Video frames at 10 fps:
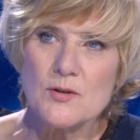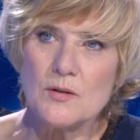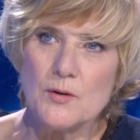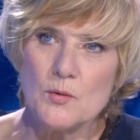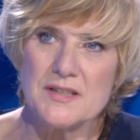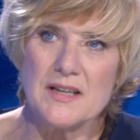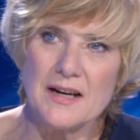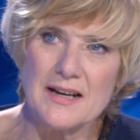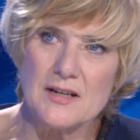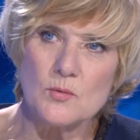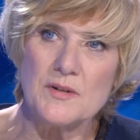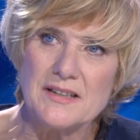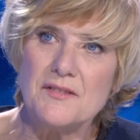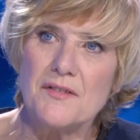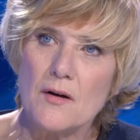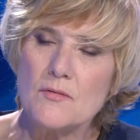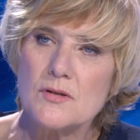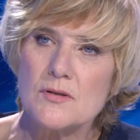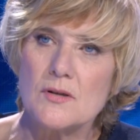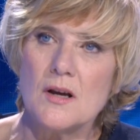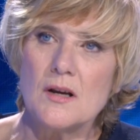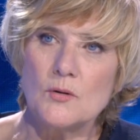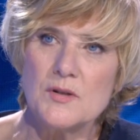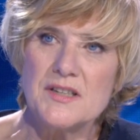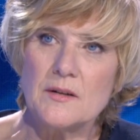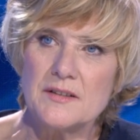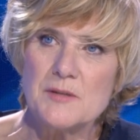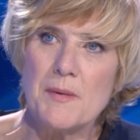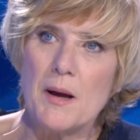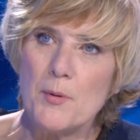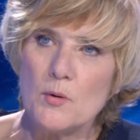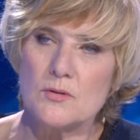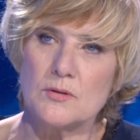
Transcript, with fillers: sur le VO, c'est-à-dire quelles sont les différences bah. de Stellantis par rapport aux